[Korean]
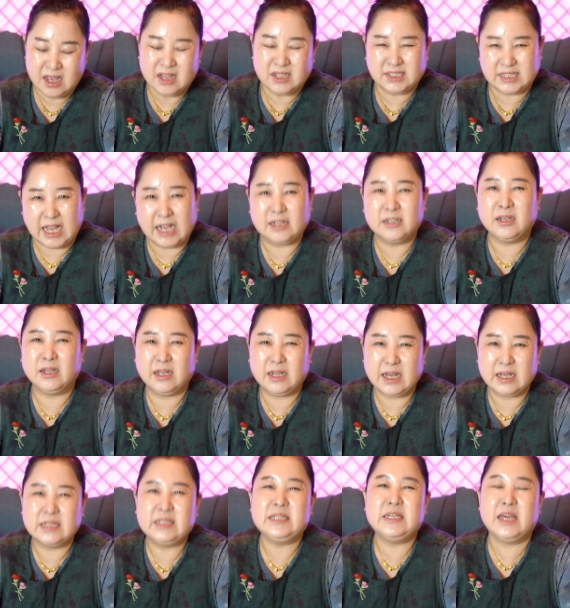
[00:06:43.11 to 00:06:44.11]
음. 자
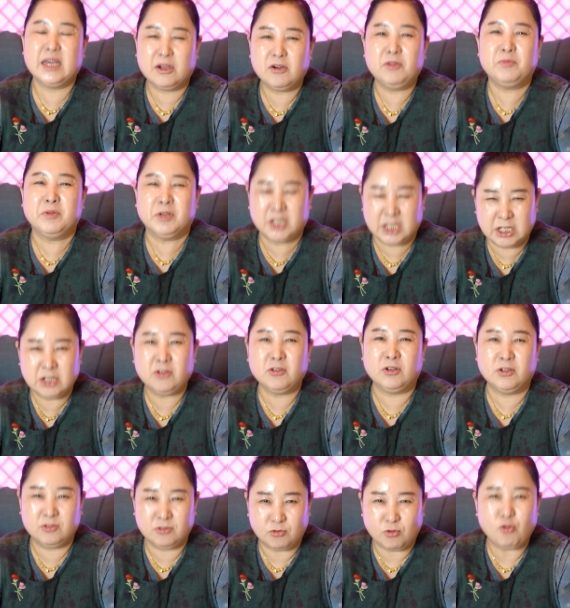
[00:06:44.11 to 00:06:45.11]
그러니까 귀에 걸면
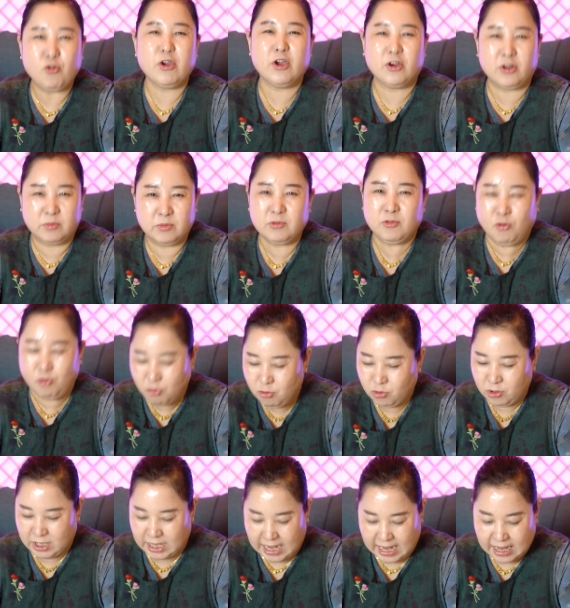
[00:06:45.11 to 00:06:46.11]
귀걸이고 코에 걸면
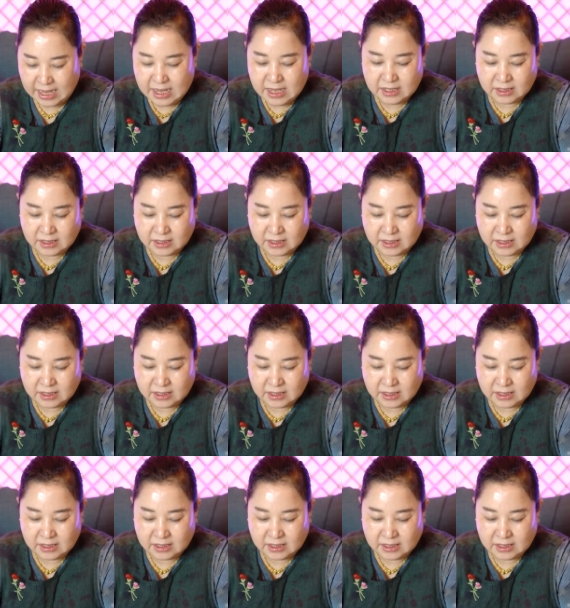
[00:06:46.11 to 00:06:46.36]
코걸이야.